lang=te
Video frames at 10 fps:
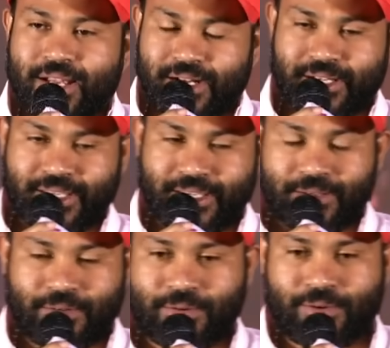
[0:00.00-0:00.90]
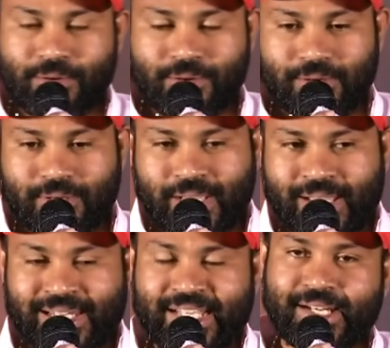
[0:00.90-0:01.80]
అంటే ఆ
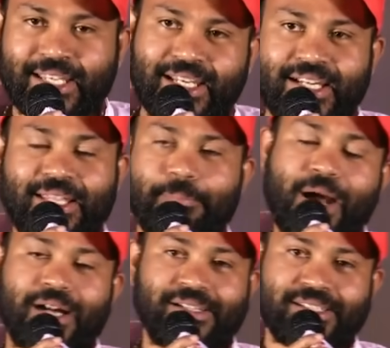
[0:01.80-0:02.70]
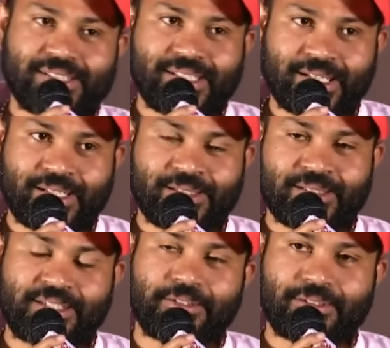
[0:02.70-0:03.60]
లింగిడి లింగిడి పాట నుంచి నేను
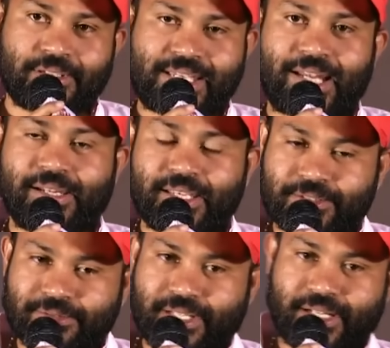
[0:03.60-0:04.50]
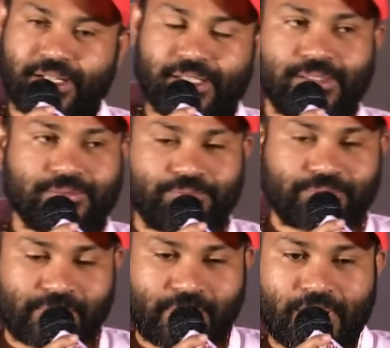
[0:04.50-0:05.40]
జీవితంలో చాలా నేర్చుకున్నానండి
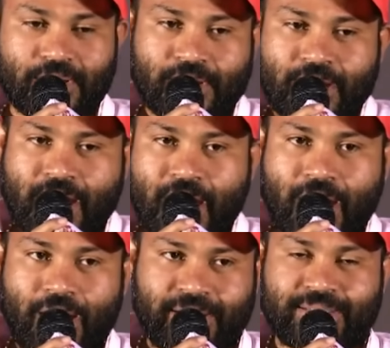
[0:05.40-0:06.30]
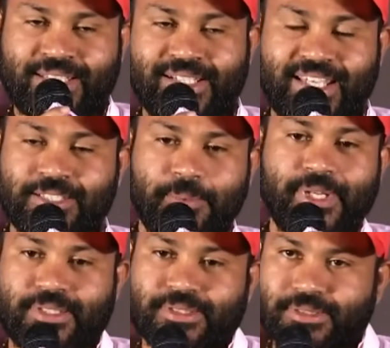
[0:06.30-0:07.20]
అంటే చిన్న
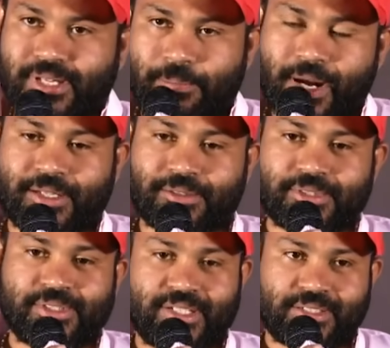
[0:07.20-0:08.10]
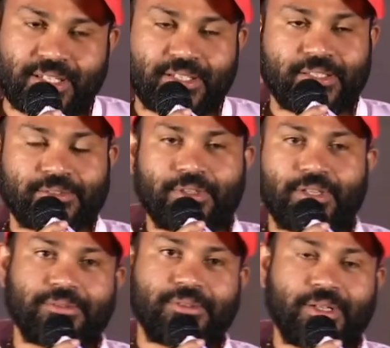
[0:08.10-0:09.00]
ఎక్స్పీరియన్స్ ఆ పాట గురించి నేను షేర్
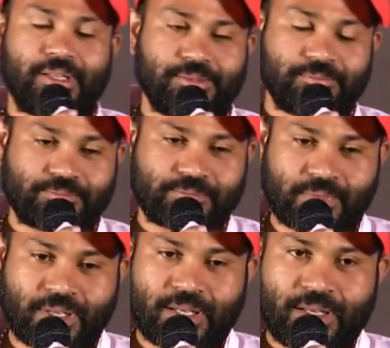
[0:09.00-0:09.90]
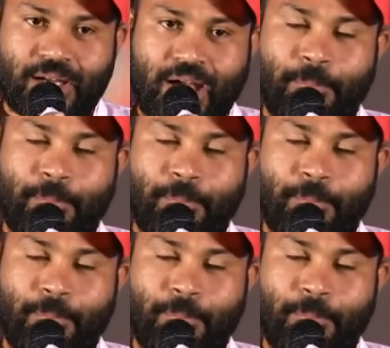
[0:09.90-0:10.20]
చేసుకోవాలనుకుంటున్నా ఆ